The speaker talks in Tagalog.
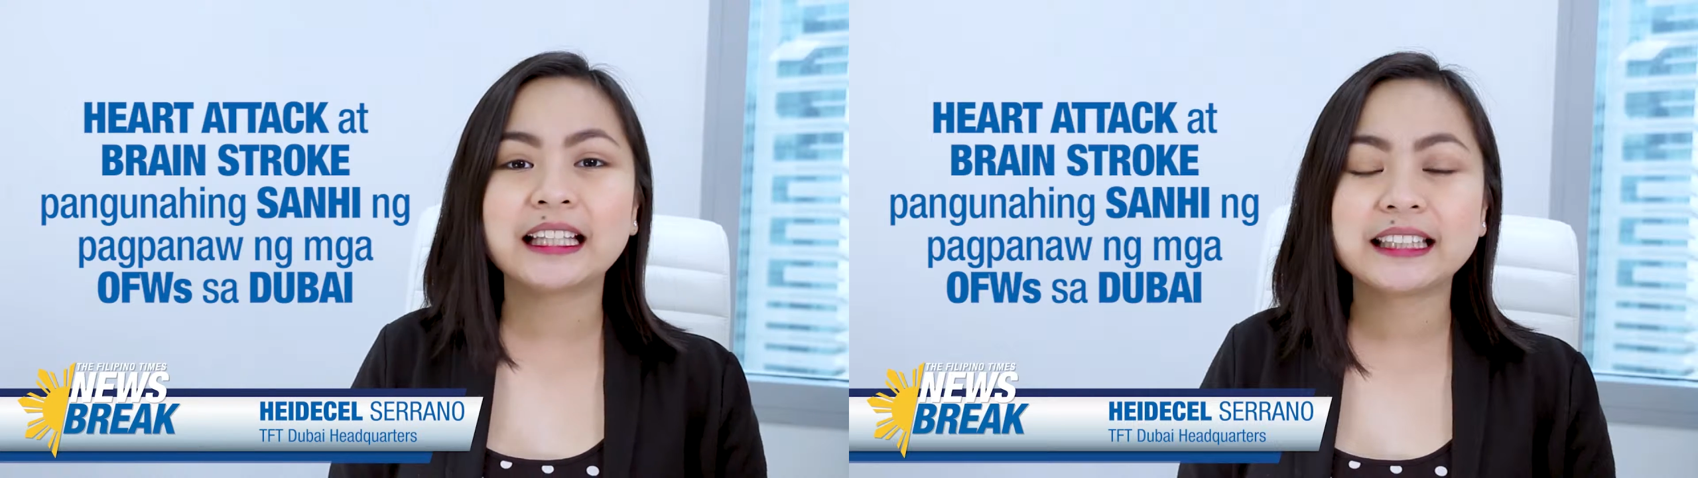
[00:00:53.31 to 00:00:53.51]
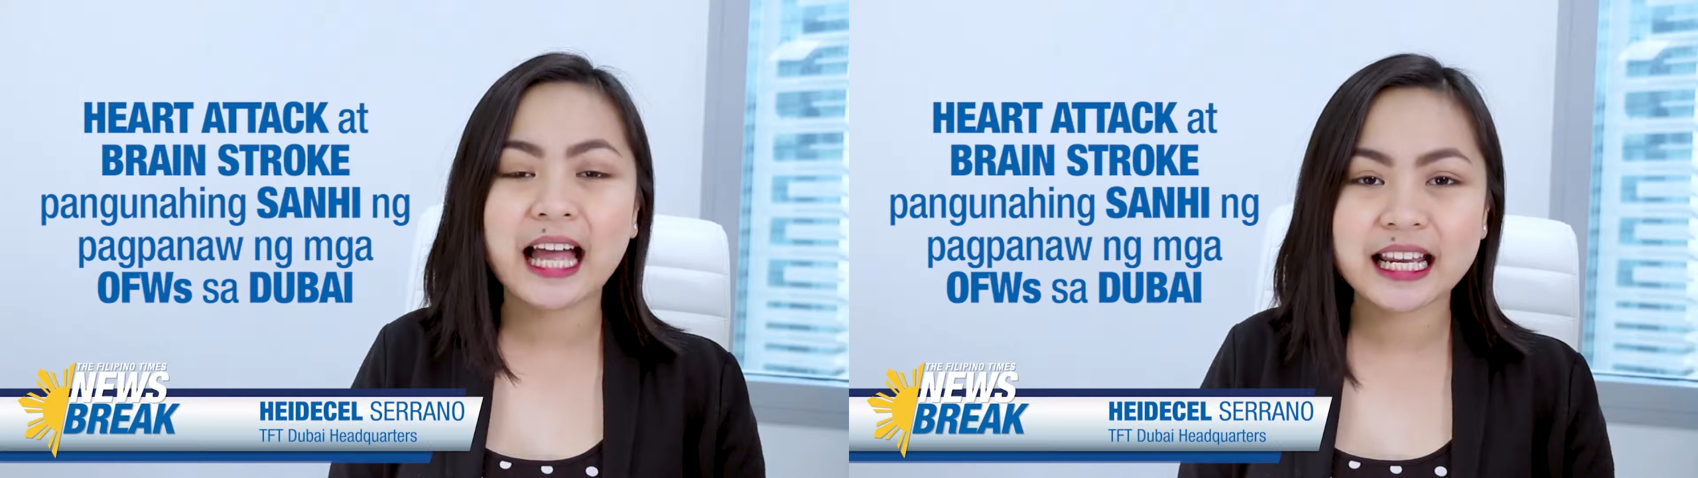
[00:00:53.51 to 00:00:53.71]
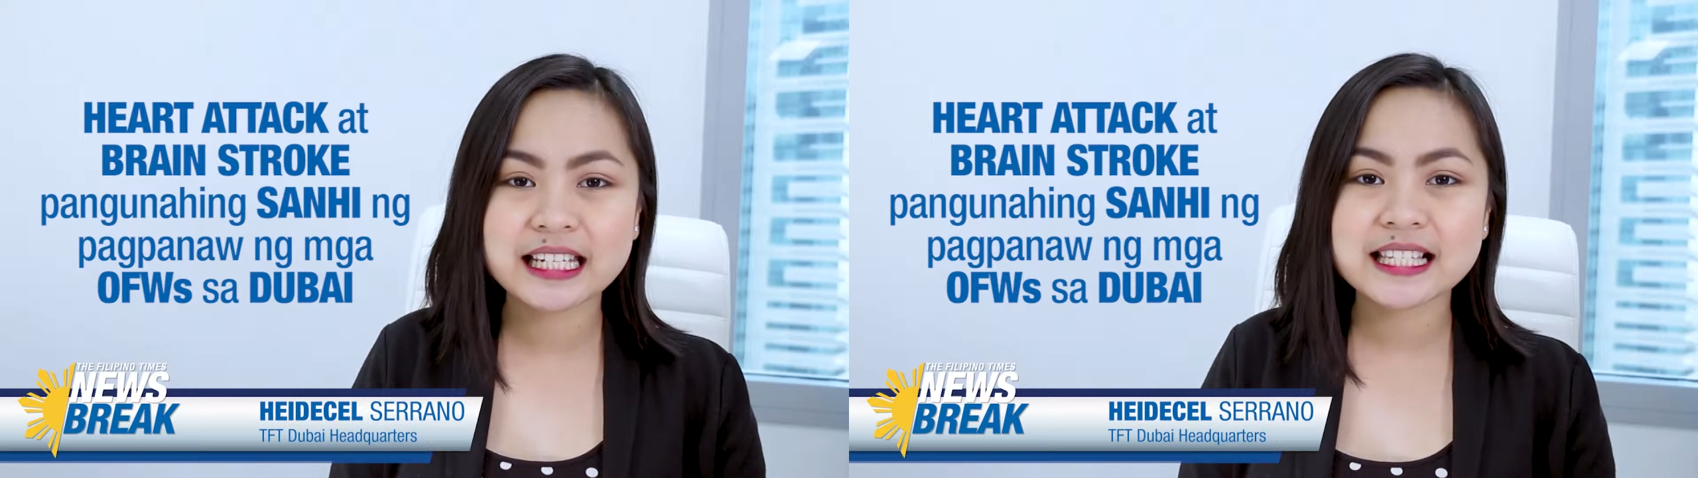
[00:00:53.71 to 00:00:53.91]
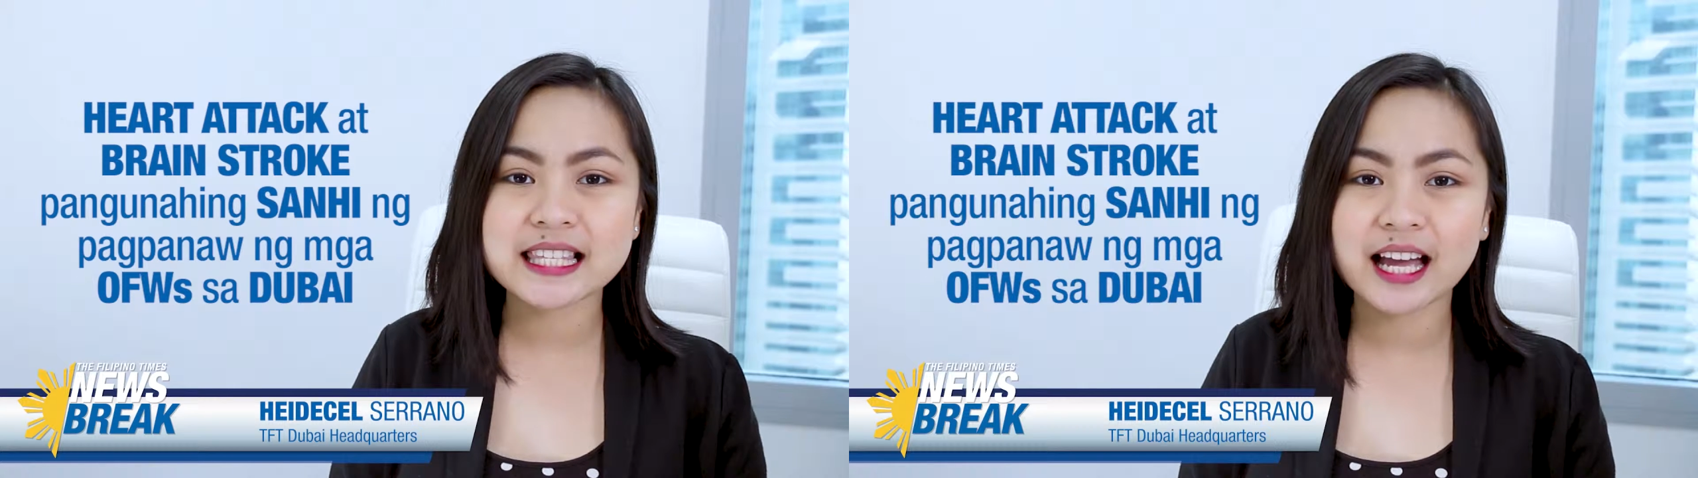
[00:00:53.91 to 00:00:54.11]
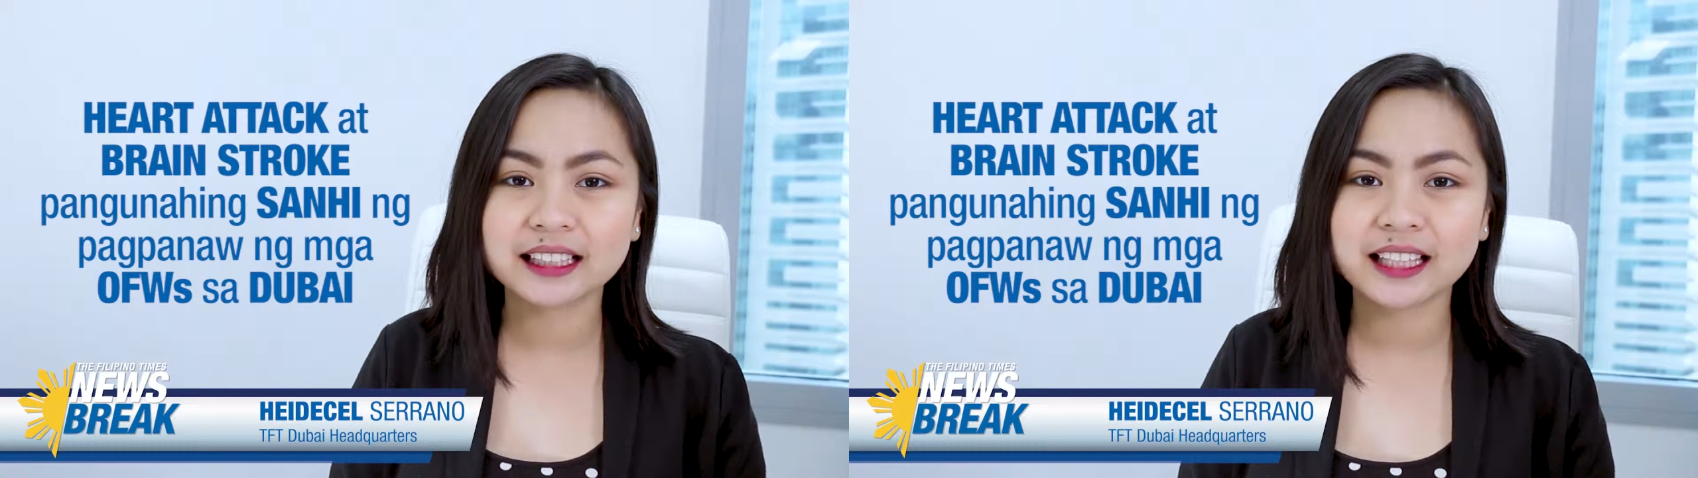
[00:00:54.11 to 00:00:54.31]
dahil
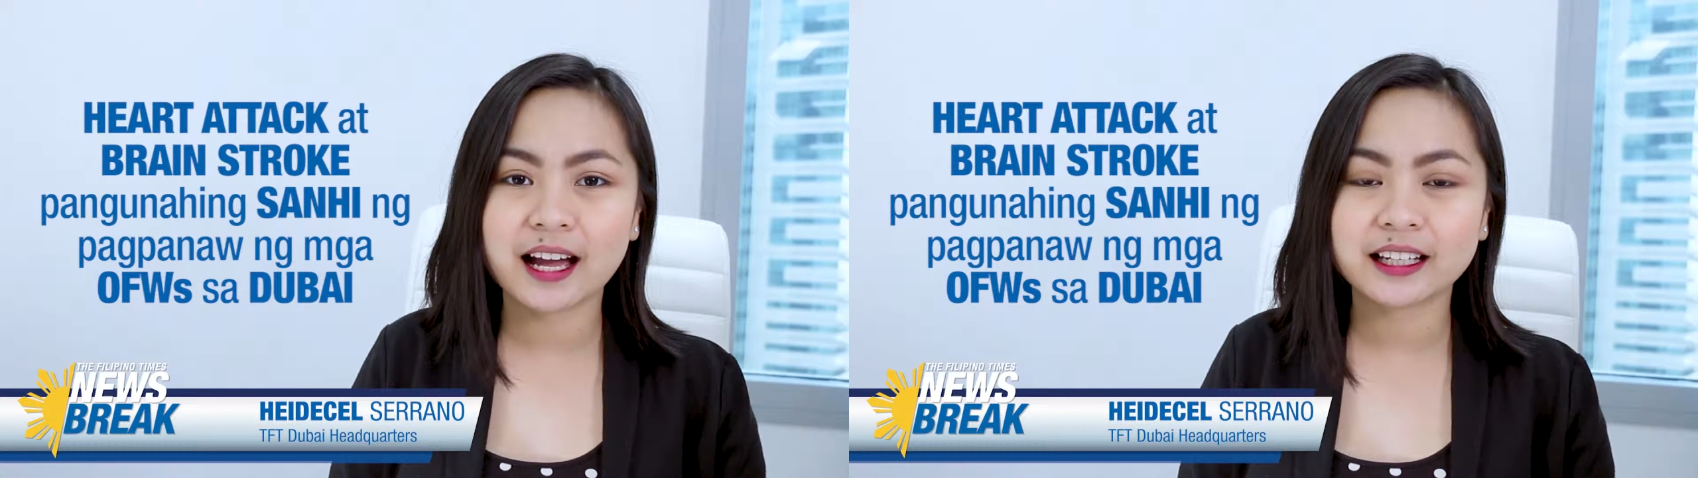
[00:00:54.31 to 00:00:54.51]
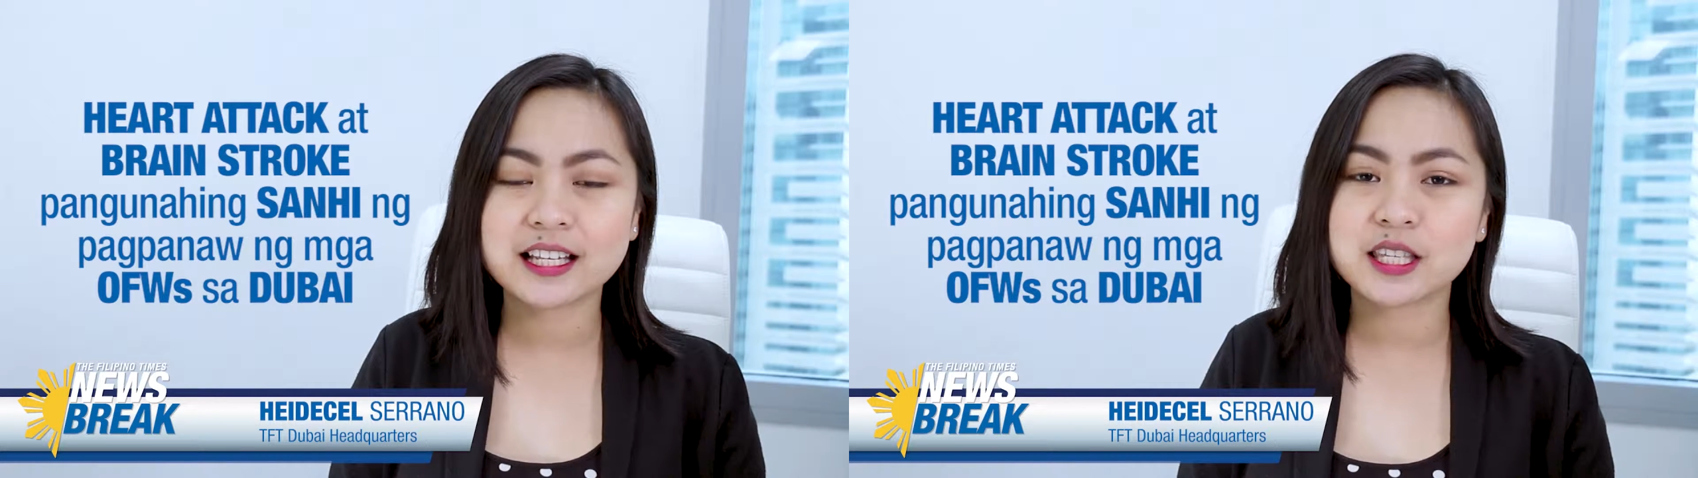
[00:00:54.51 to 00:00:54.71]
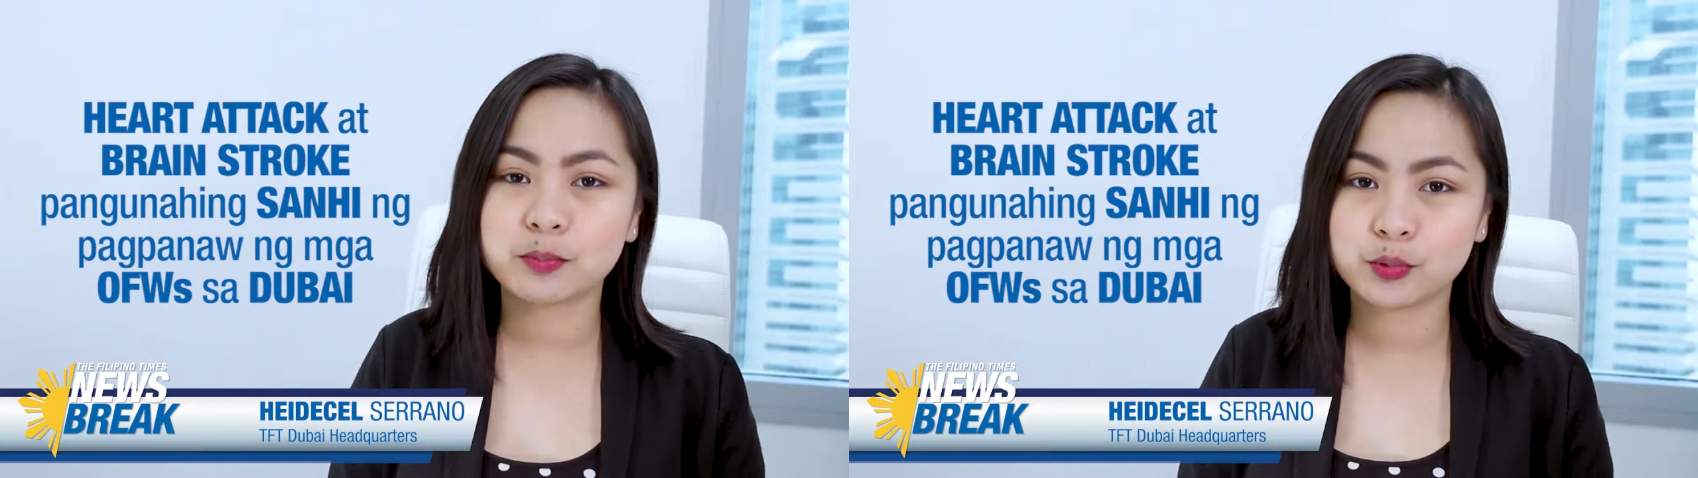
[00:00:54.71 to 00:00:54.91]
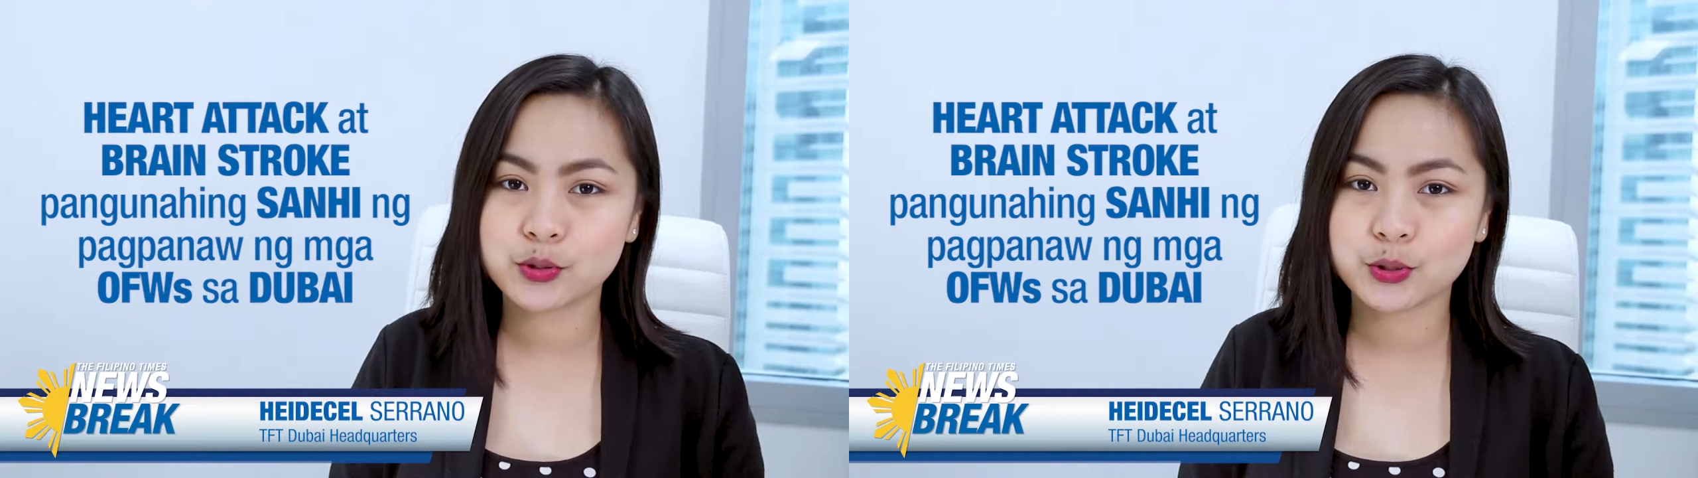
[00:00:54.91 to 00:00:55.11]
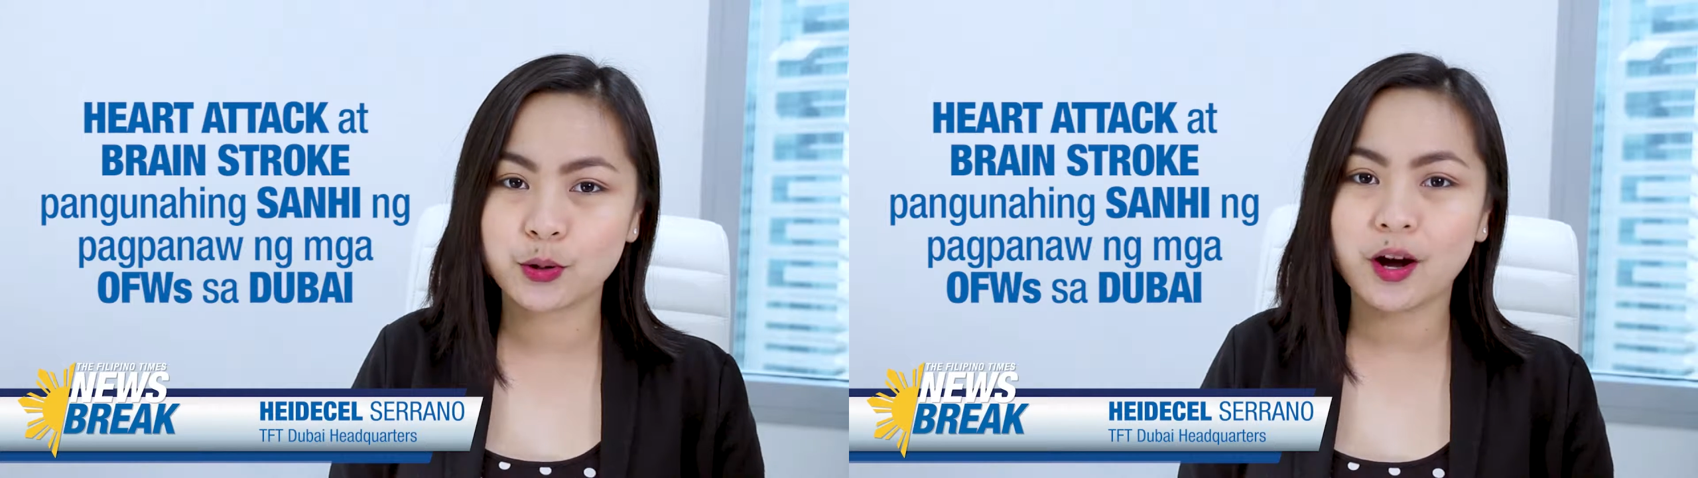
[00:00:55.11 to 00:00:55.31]
sa atake sa
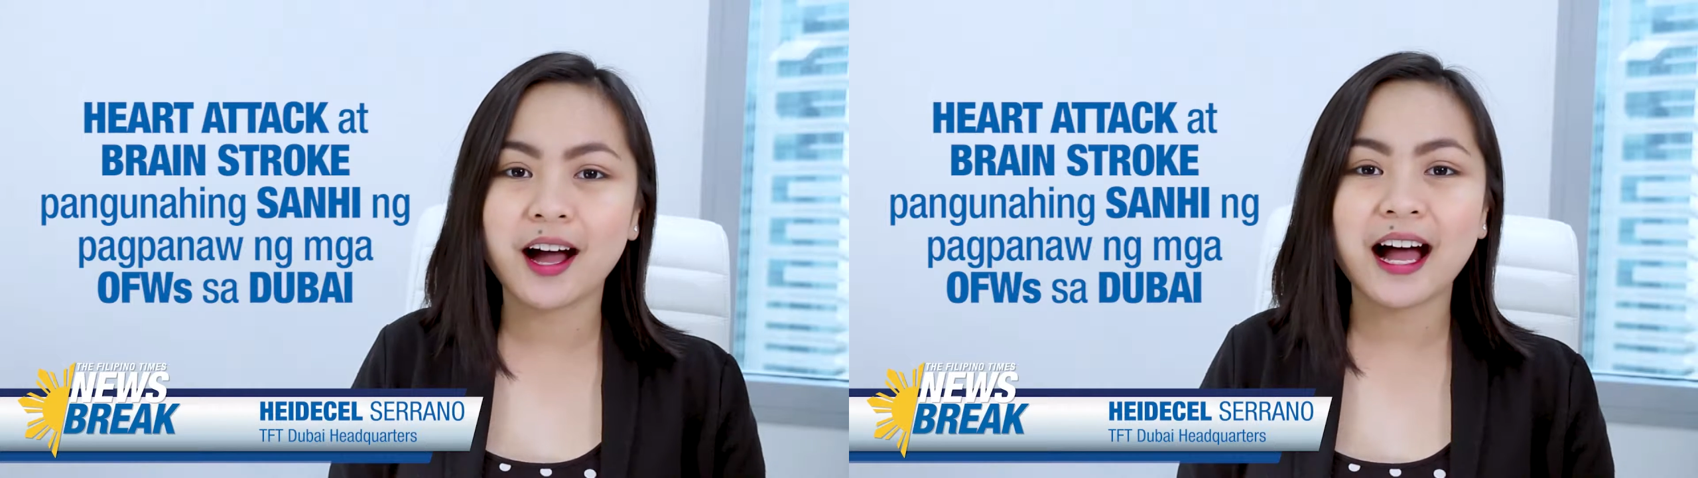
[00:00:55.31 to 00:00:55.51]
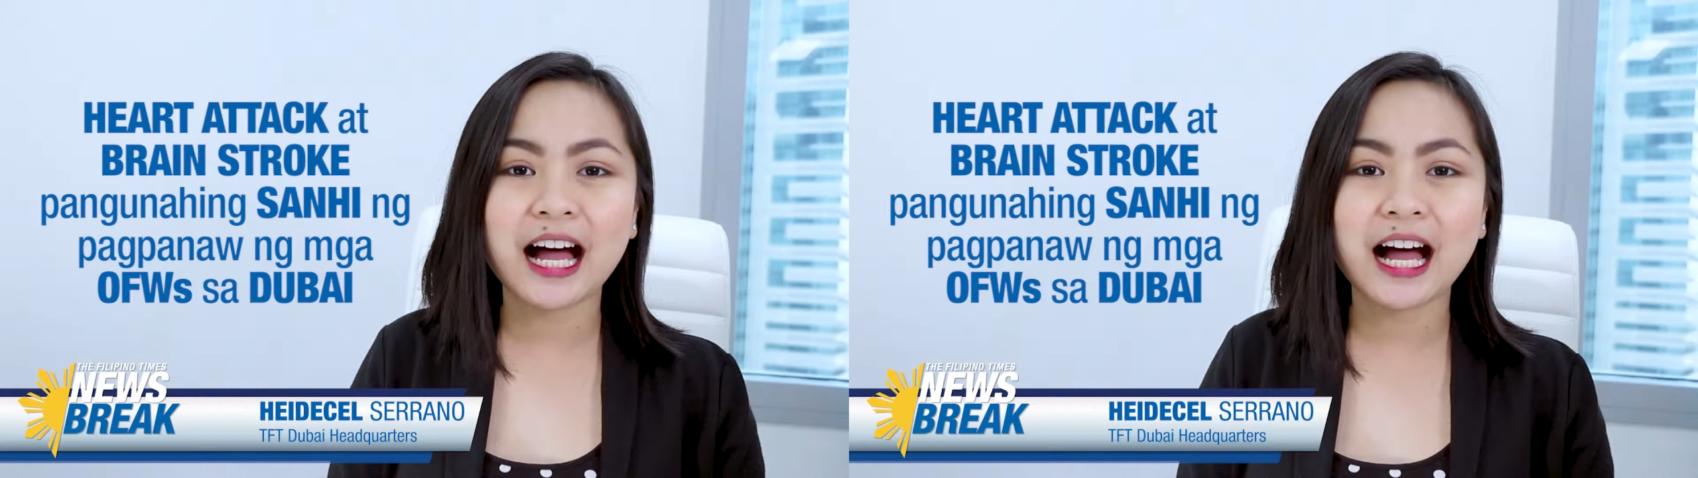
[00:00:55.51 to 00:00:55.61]
puso,